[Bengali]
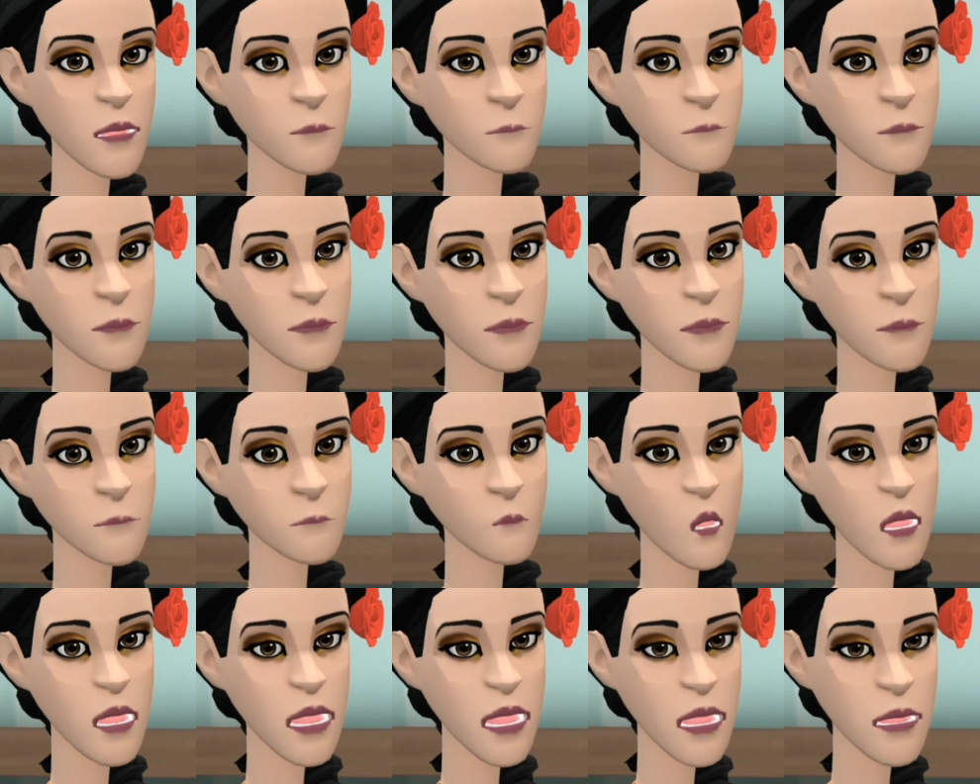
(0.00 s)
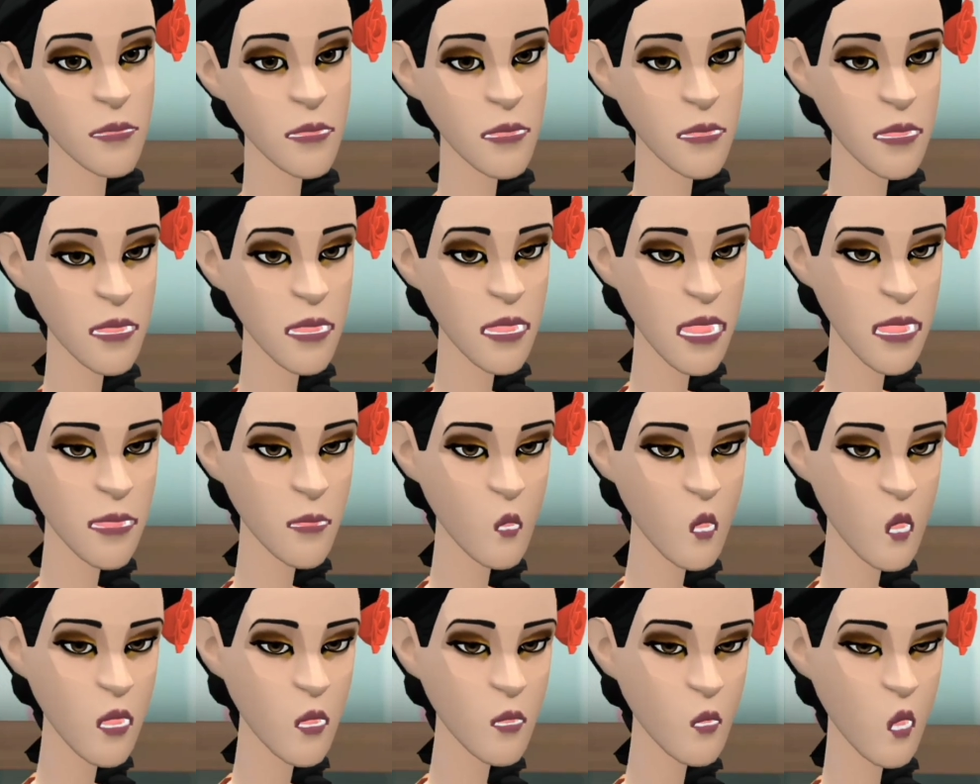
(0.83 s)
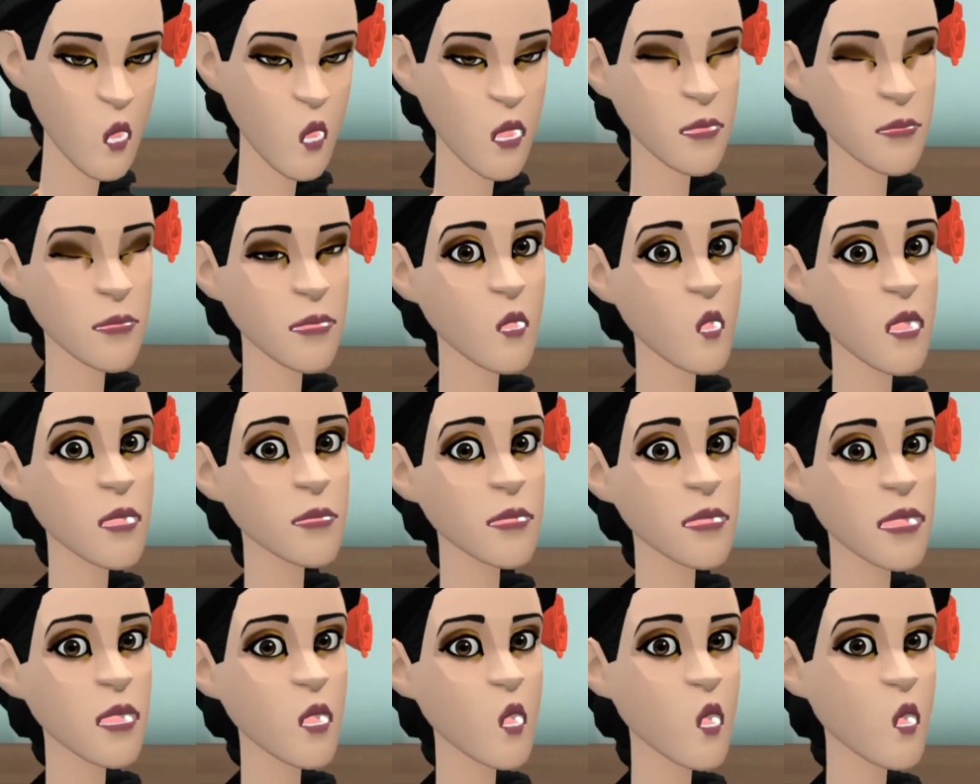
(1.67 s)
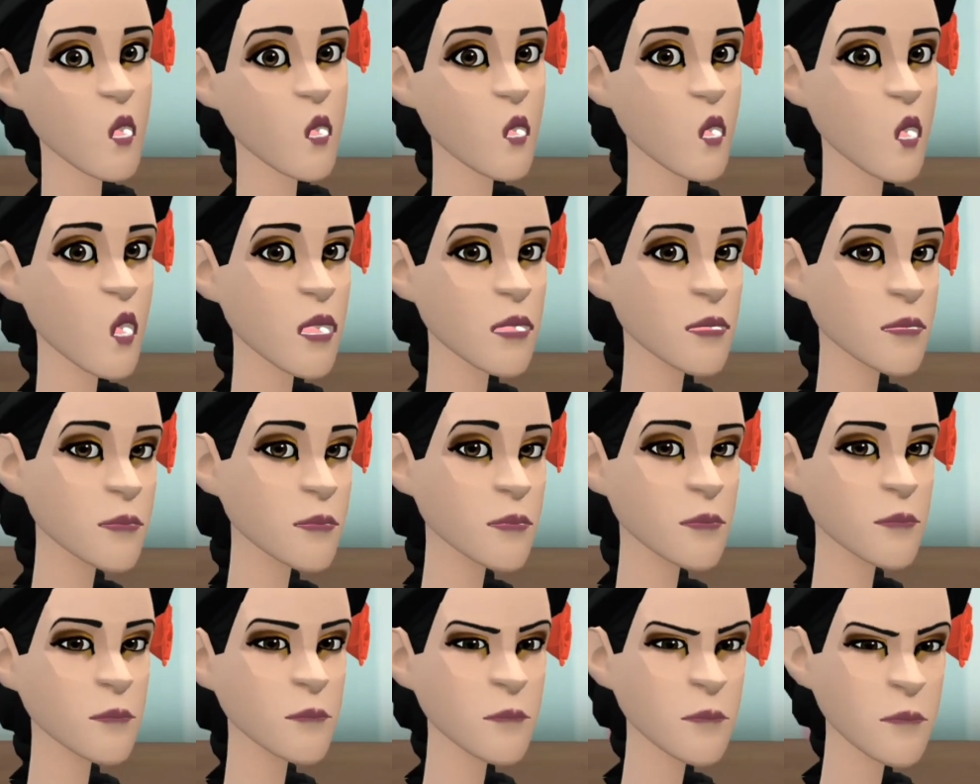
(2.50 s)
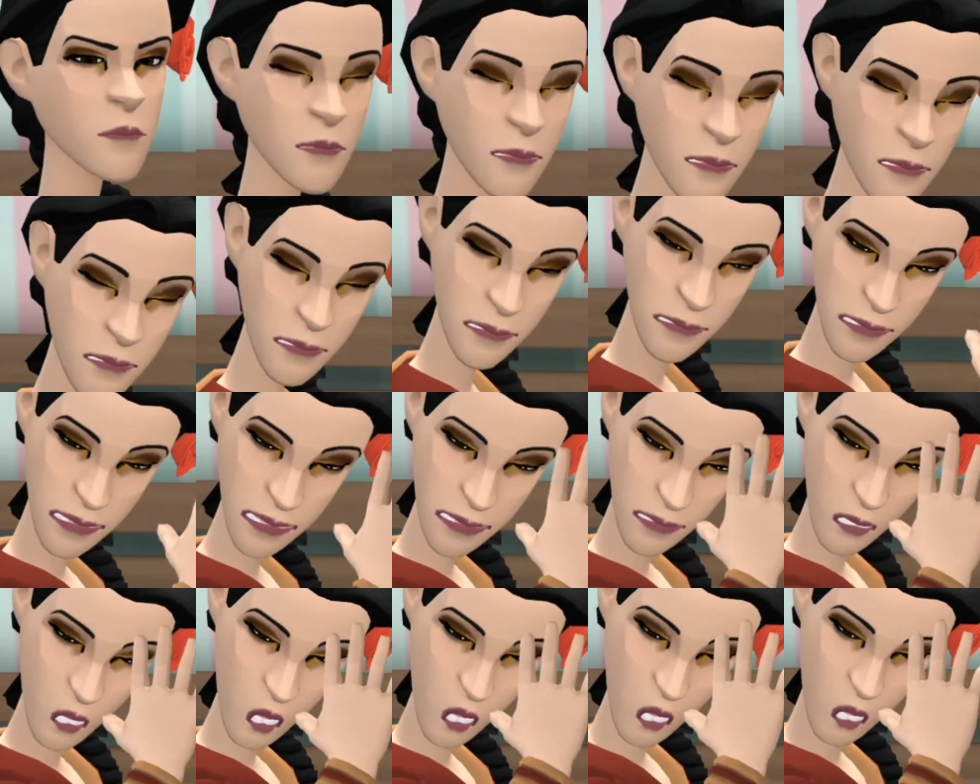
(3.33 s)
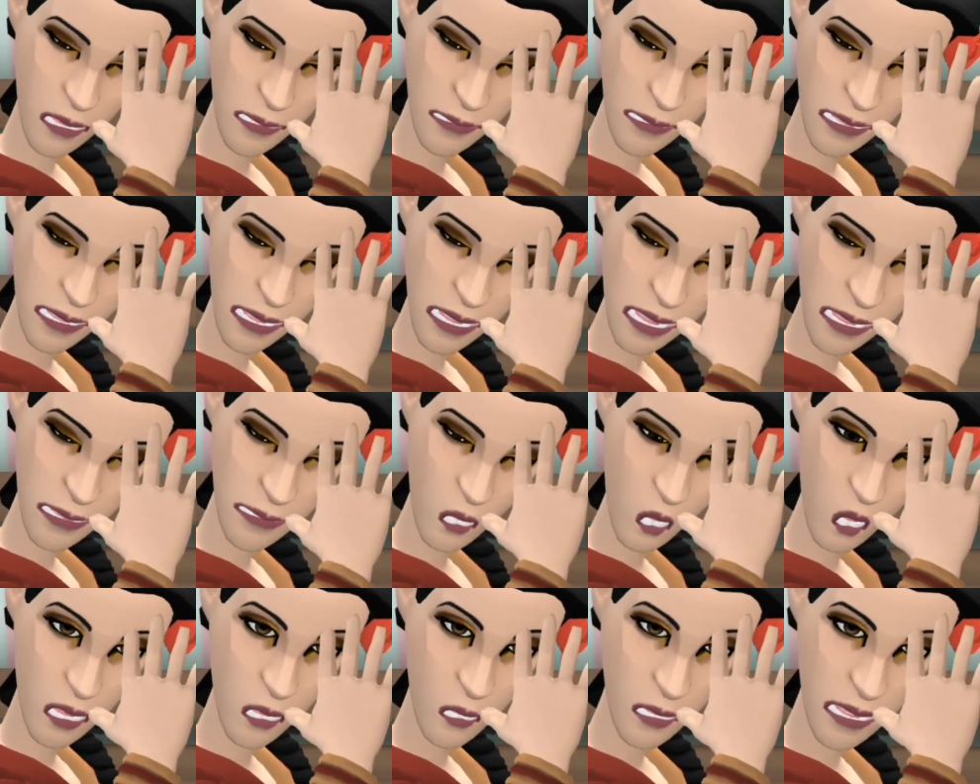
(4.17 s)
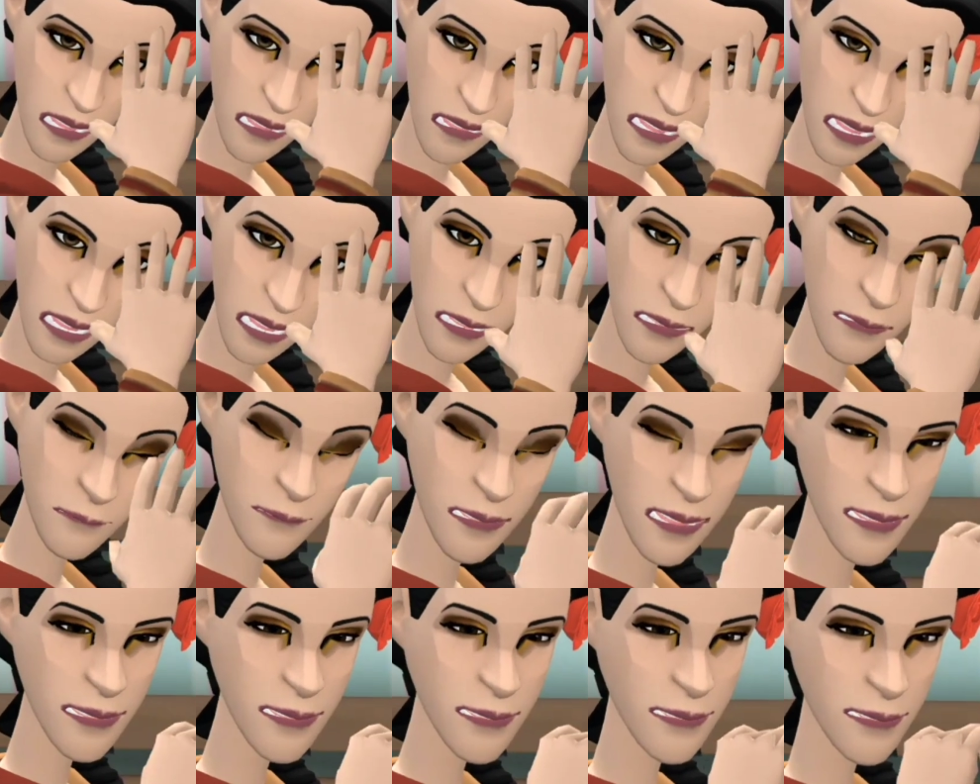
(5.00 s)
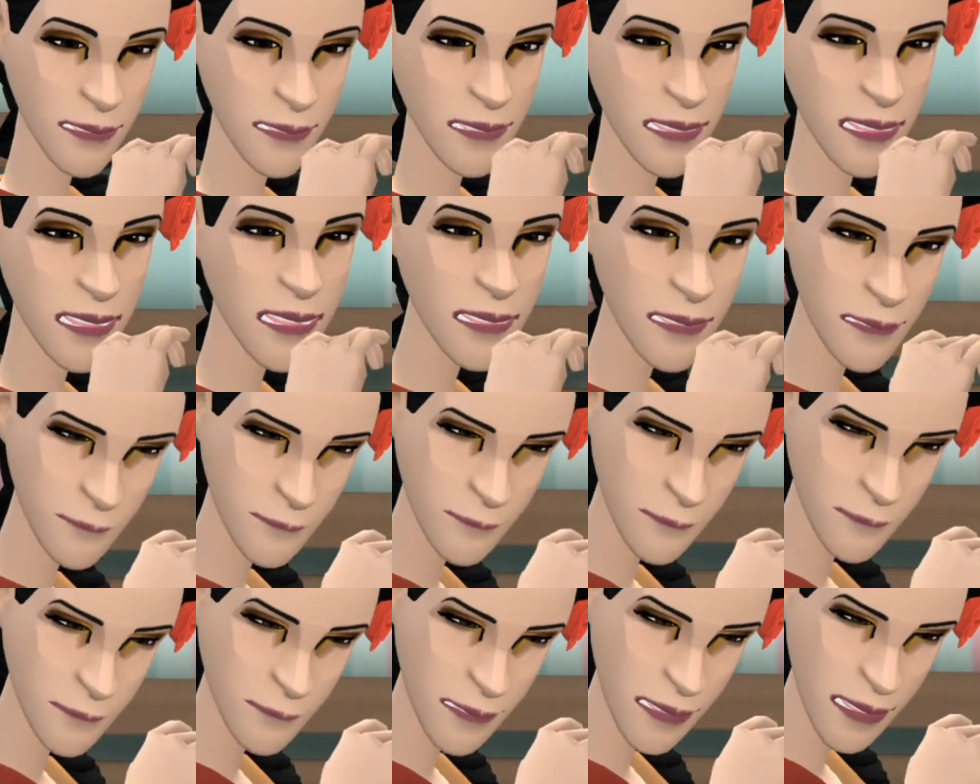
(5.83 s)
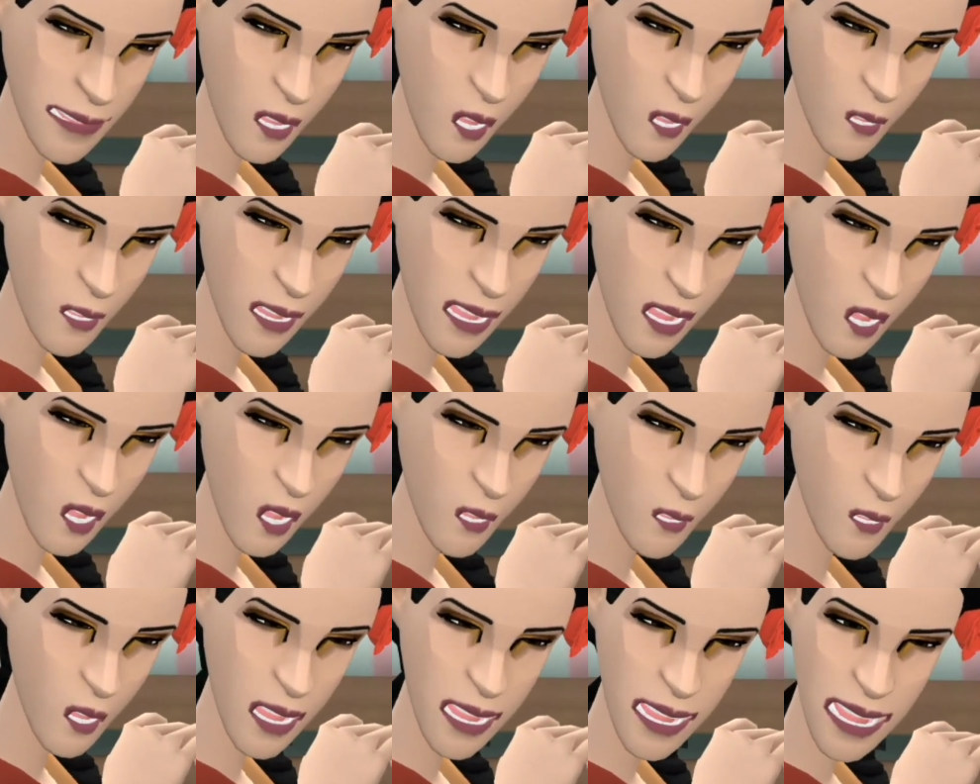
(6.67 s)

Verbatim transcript: খারাপ তো তার জন্য একটু খাটের পর শুয়েছিলাম আর আমি তো রান্নাঘরে গিয়েছিলাম আম্মাই তো আমারে পাঠাই দিল